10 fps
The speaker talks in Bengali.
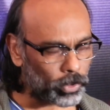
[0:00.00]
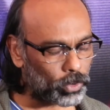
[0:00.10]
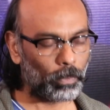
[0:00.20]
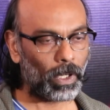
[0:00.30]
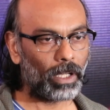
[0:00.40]

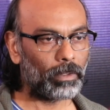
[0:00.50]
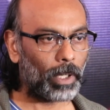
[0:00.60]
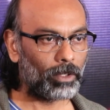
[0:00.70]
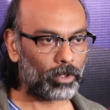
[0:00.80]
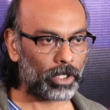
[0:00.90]
হয়তো বা
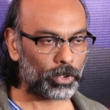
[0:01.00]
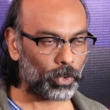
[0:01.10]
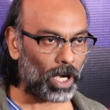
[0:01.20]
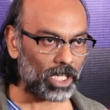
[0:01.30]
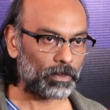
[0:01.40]
ভালো
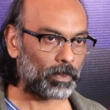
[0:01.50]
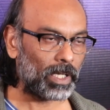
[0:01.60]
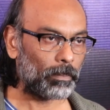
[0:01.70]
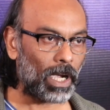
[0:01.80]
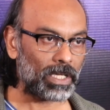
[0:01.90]
কিছু
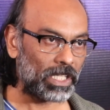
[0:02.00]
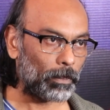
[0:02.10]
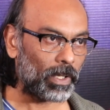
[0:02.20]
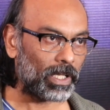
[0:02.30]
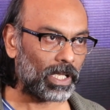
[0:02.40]
আসবে বা
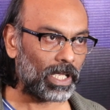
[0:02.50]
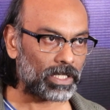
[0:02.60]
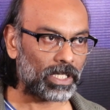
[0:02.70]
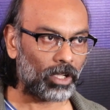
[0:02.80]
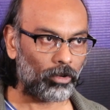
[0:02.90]
আসতে পারে
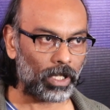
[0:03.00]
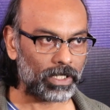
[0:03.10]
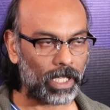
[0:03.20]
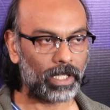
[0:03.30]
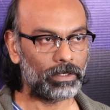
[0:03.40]
এই আশাটা
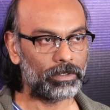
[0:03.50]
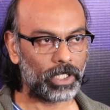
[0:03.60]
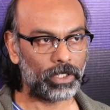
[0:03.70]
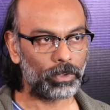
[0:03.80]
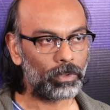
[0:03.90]
করা যায়
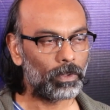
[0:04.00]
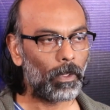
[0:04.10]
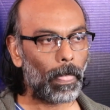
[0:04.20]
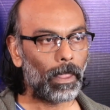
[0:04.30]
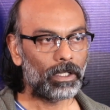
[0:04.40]
যেহেতু
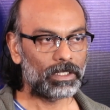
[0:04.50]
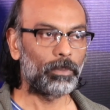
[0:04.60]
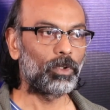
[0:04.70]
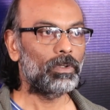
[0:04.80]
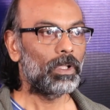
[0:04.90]

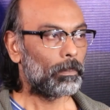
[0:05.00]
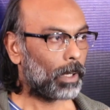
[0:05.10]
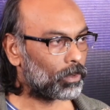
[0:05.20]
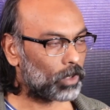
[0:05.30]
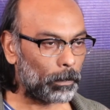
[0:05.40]
যেমন
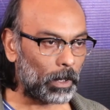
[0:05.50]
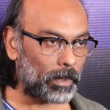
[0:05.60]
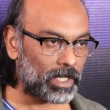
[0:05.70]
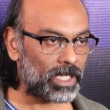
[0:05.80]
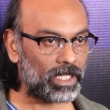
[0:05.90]
ভালো করে
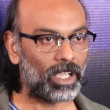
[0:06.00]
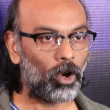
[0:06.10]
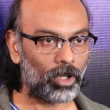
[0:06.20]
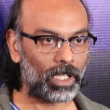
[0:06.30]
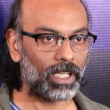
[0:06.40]
প্রিপারেশান
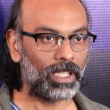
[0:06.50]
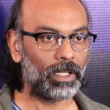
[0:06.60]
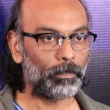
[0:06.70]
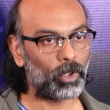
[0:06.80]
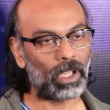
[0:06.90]
নিয়ে হলে
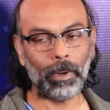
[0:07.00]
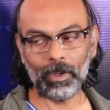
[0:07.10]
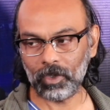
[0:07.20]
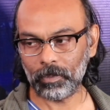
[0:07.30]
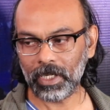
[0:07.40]
গেলে পরীক্ষা
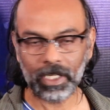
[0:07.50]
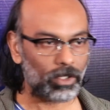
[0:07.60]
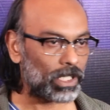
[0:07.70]
ভালো হবে